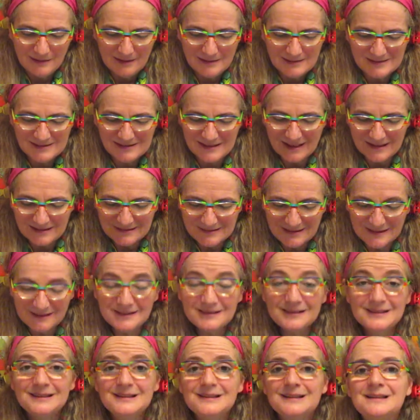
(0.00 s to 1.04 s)

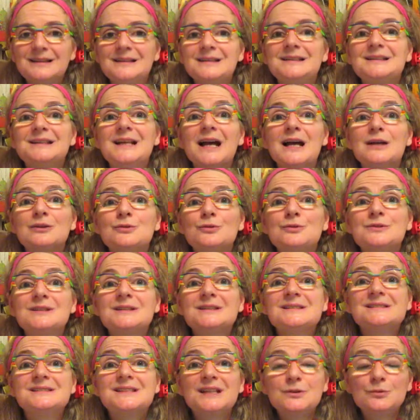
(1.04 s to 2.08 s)
Certains garde
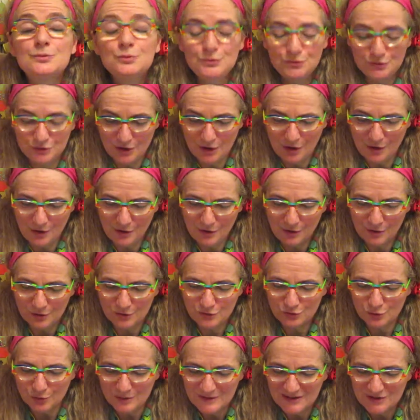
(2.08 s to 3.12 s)
des écouteurs
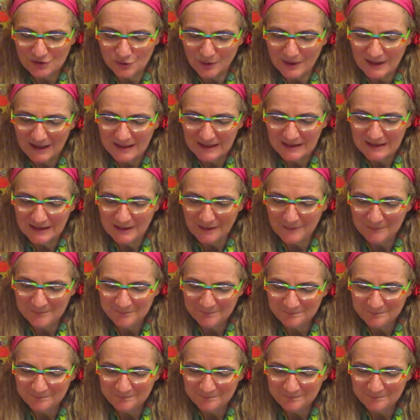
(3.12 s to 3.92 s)
sur les oreilles.